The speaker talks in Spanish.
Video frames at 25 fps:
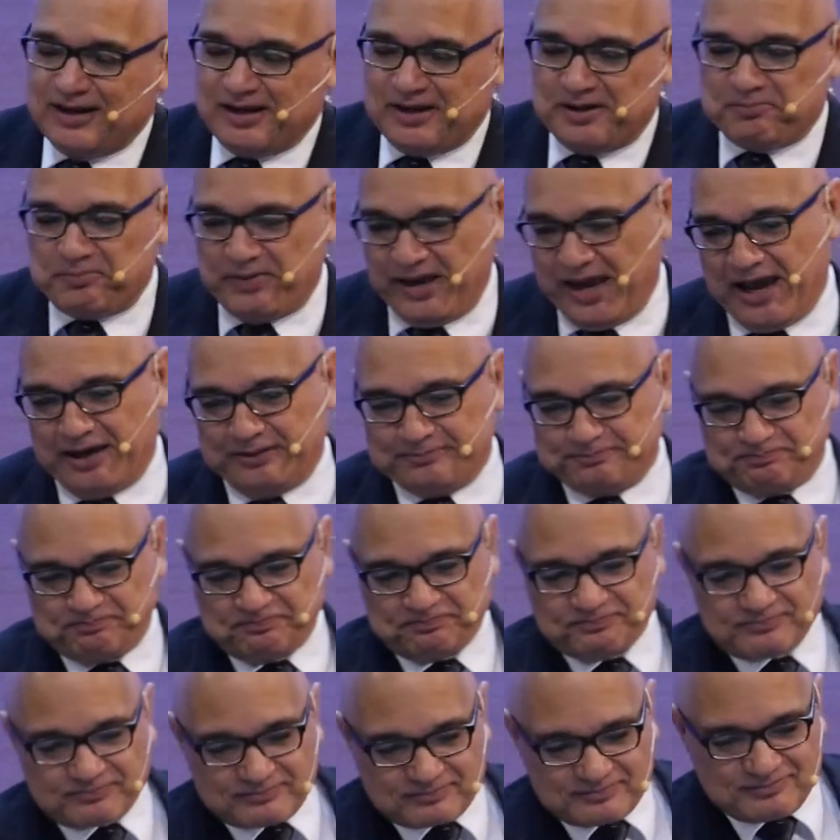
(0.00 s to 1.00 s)
Bien,
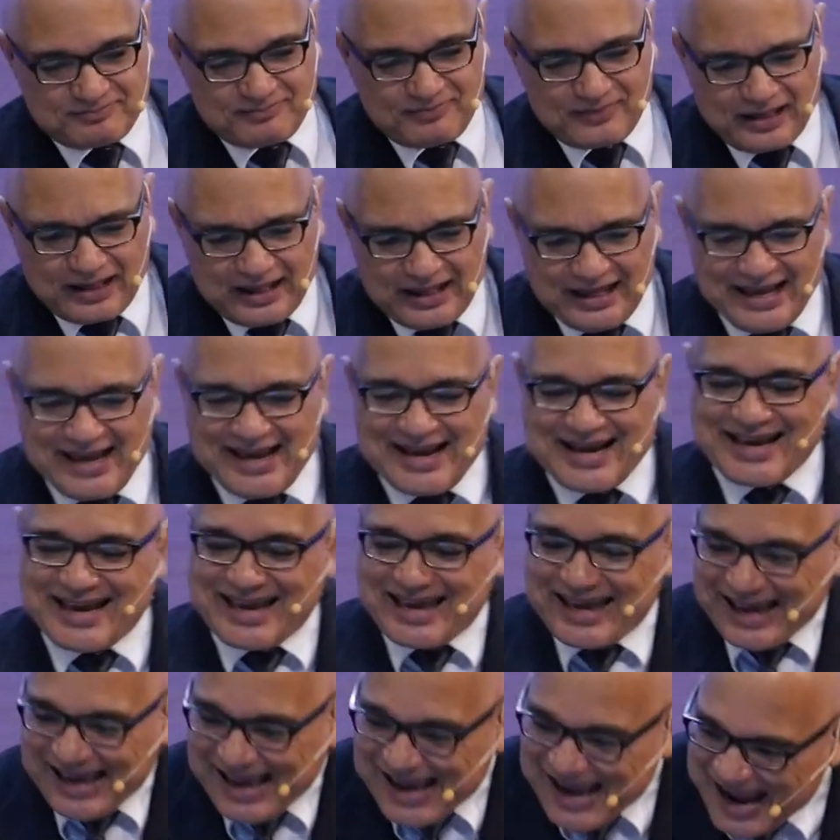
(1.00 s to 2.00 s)

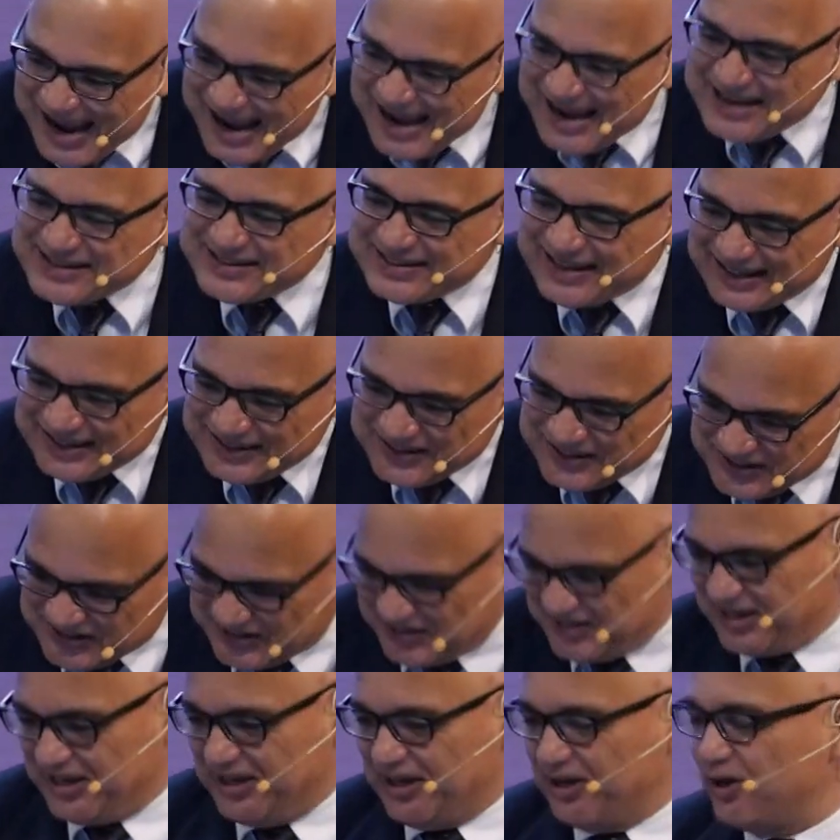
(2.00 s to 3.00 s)
¿qué es en
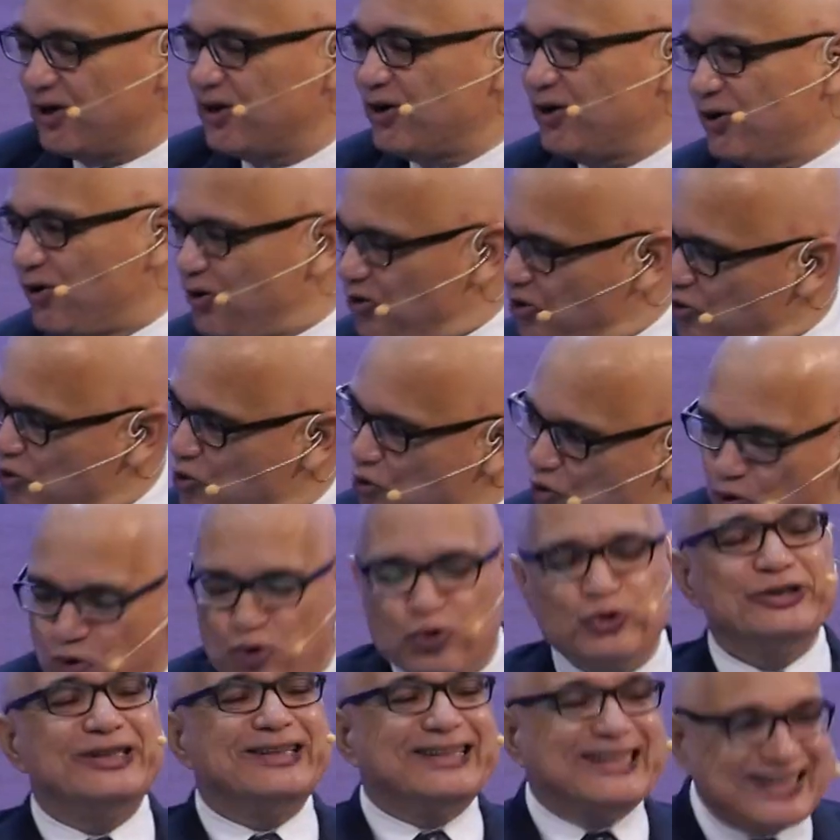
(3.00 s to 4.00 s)
sí
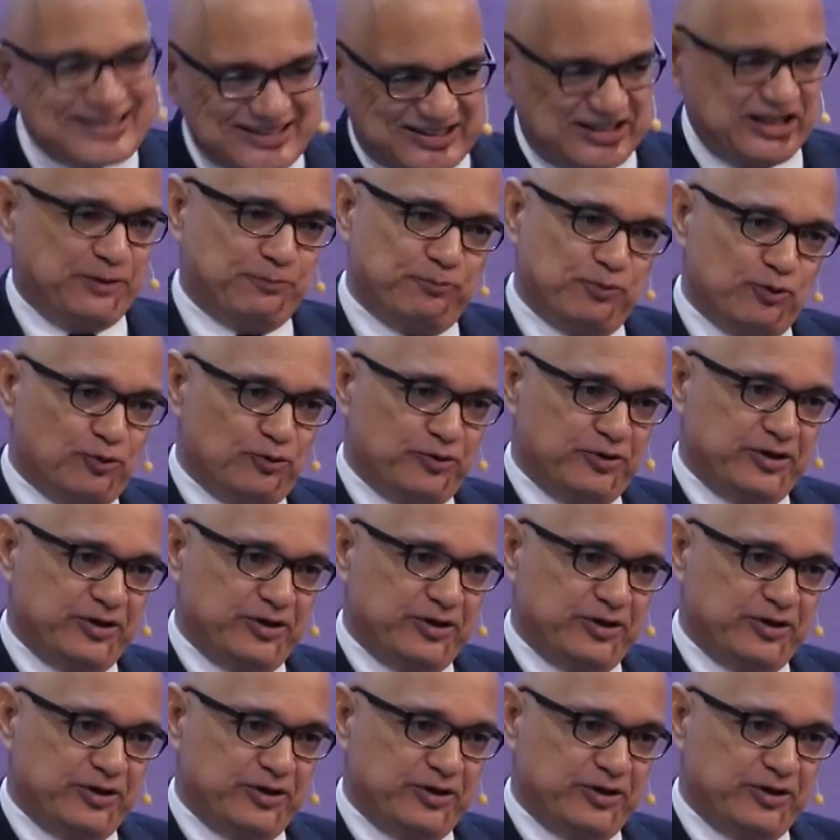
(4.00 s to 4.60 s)
un discípulo?